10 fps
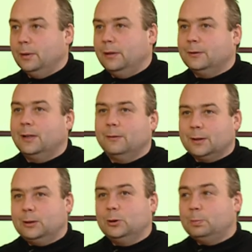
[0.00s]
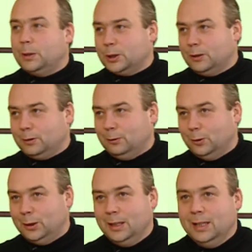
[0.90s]
Евросоюз прежде
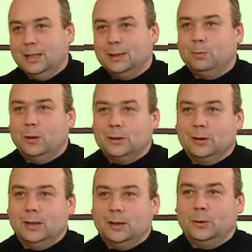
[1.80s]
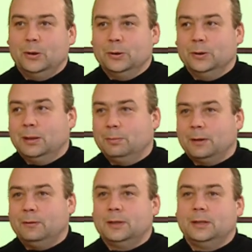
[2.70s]
всего, используя лозунг и
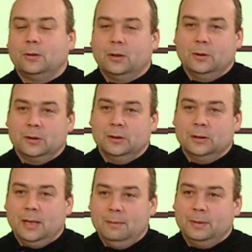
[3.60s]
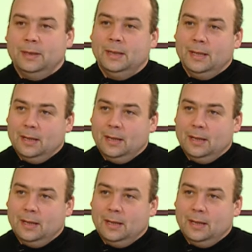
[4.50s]
парафразируя лозунг Трампа,